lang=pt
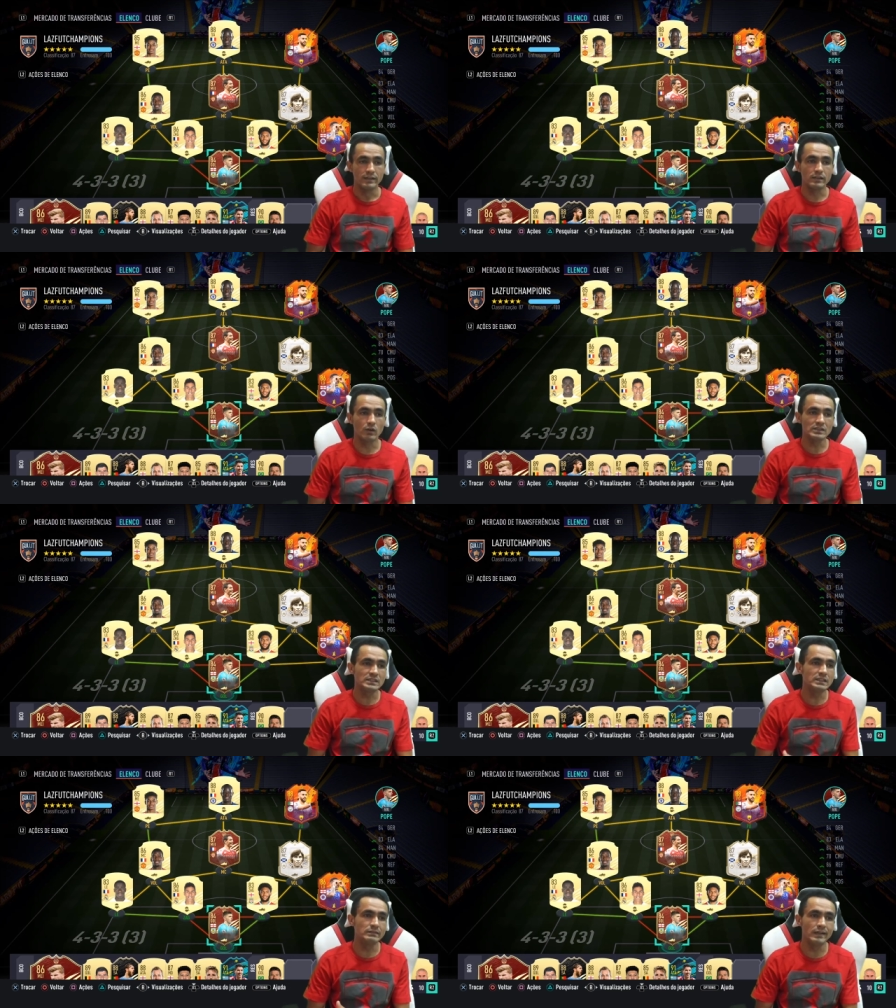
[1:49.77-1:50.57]
Então,
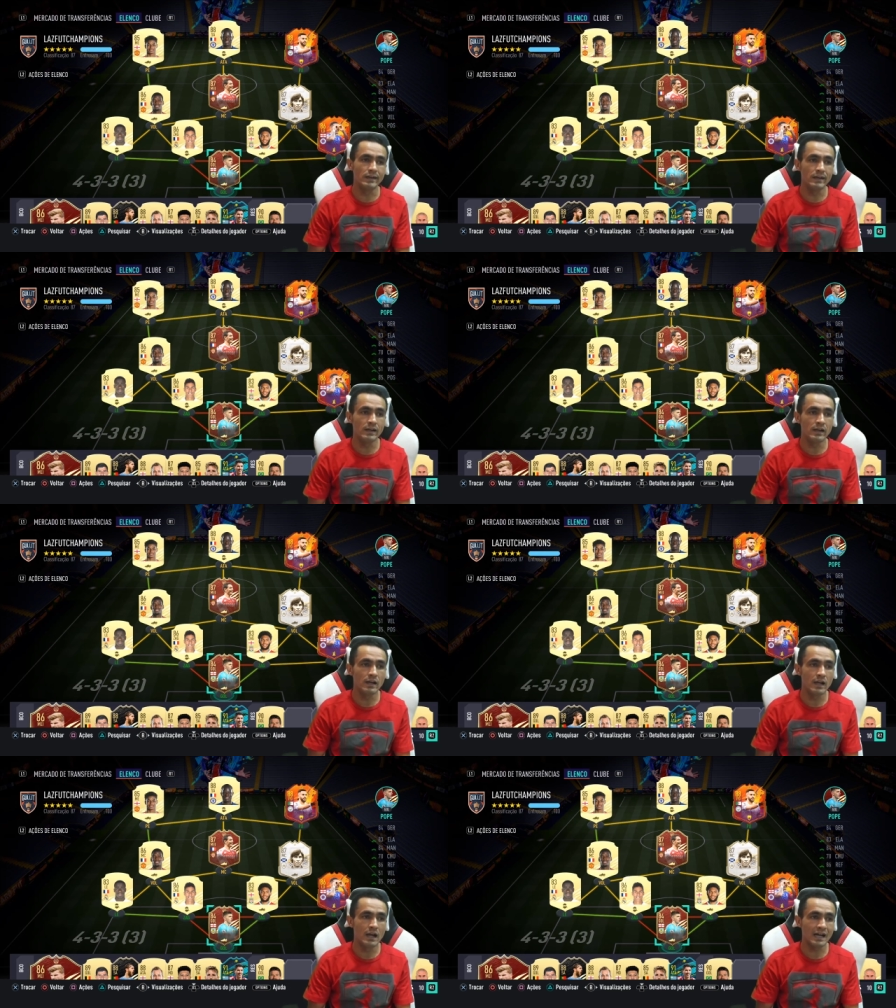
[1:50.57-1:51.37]
assim,
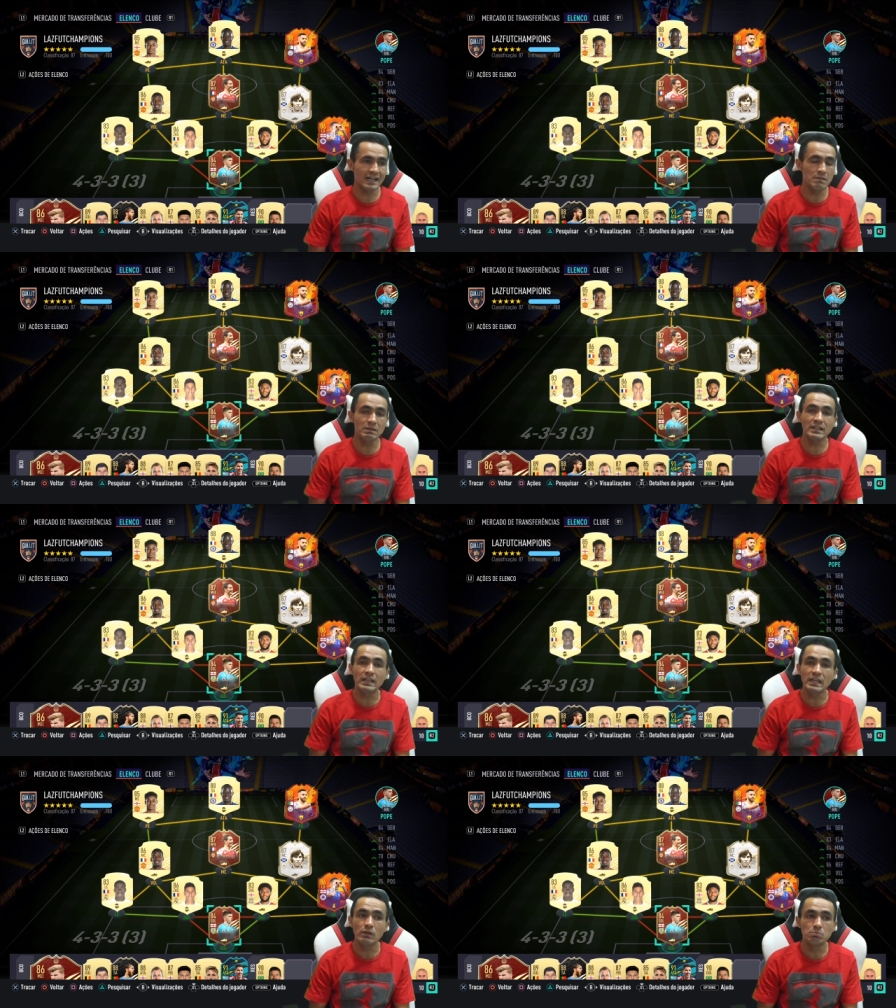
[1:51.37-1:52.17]
é... acaba
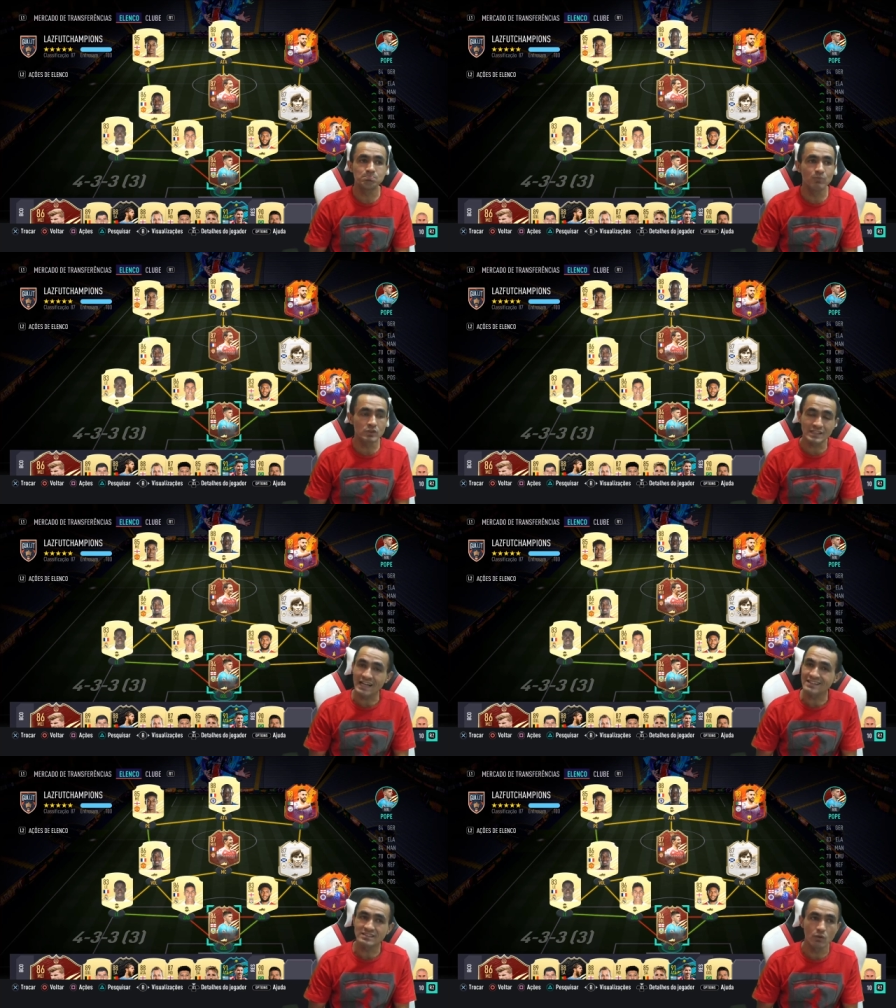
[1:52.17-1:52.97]
que os
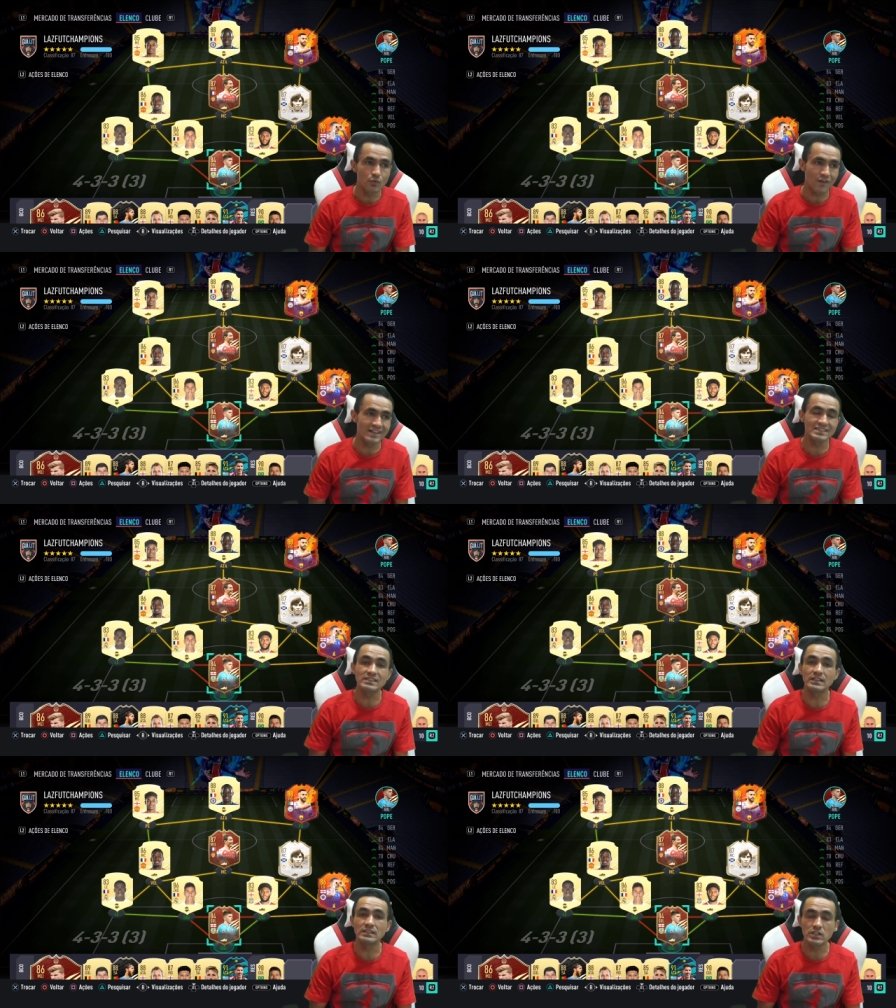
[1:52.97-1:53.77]
caras não fazem
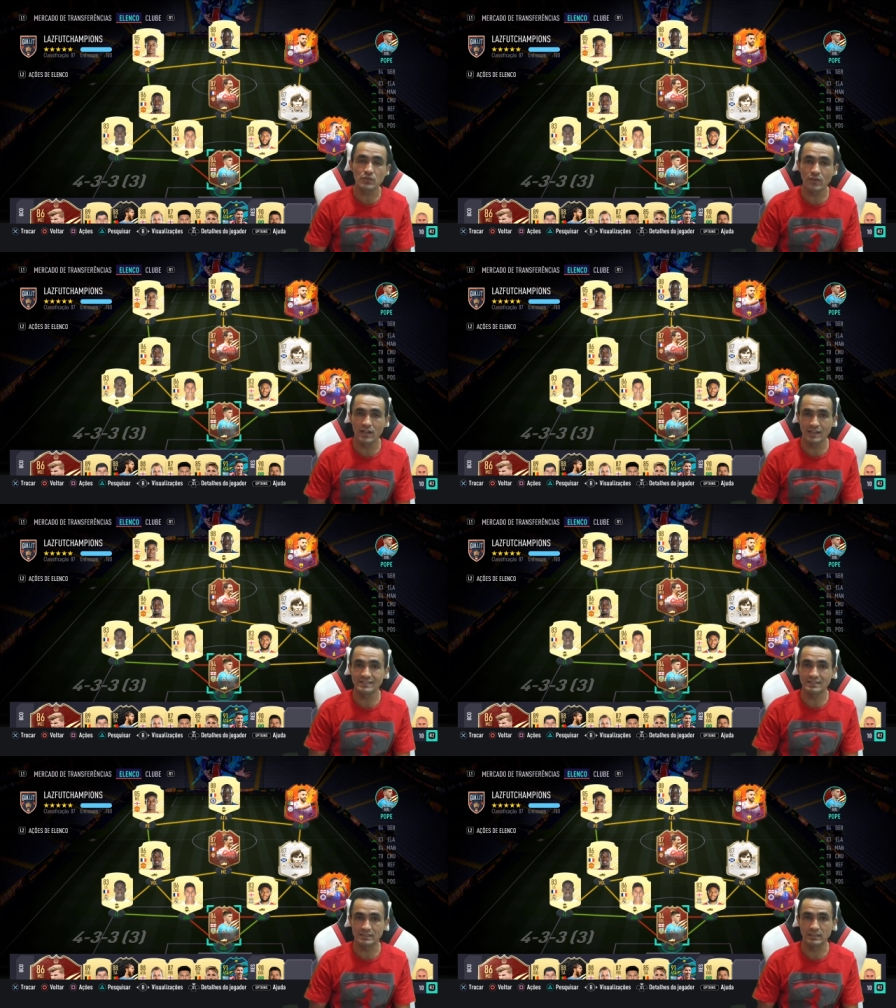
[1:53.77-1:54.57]
tanta
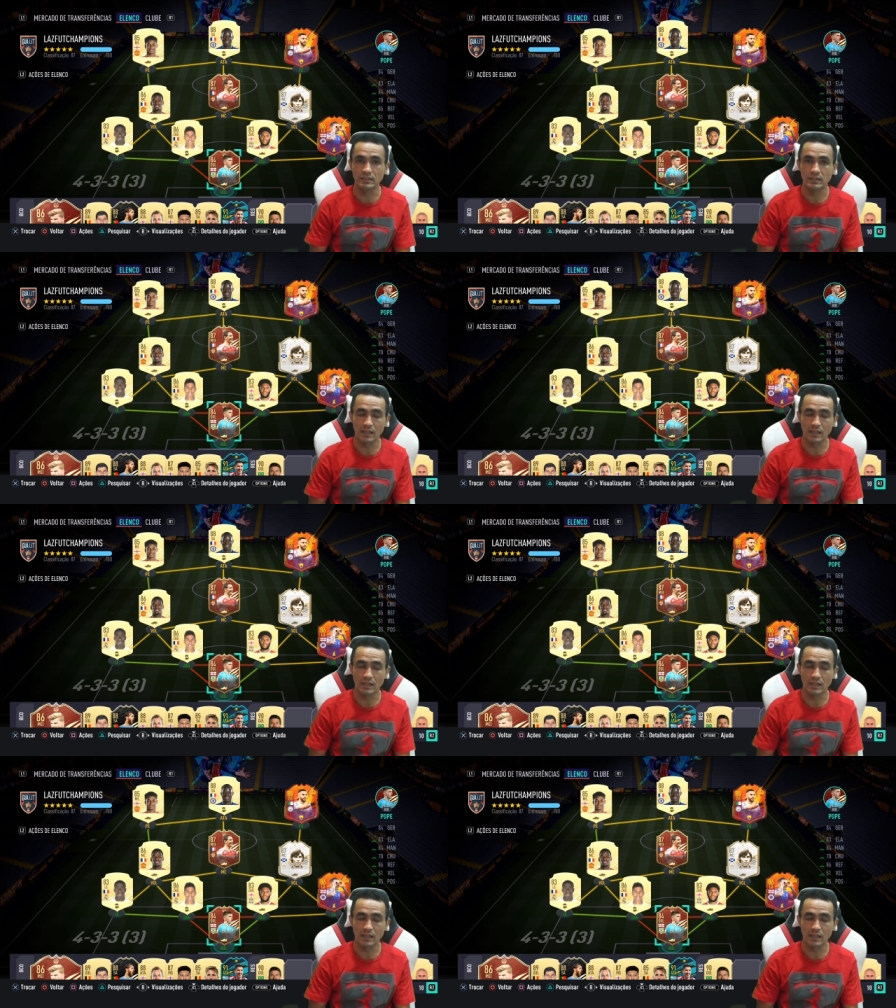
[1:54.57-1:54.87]
diferença assim,